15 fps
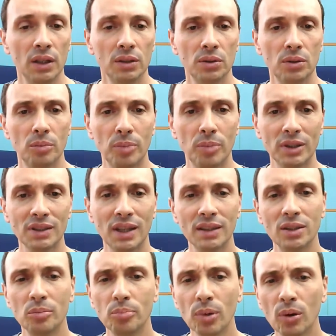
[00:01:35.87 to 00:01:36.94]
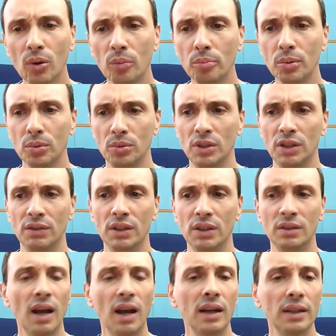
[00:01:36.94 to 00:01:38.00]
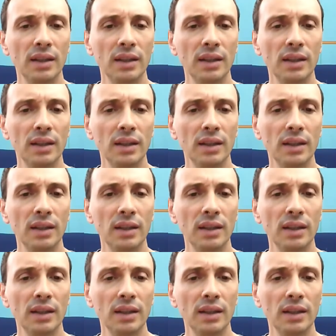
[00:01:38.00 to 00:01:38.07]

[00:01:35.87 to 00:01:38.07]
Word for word: Sono passati poco più di vent'anni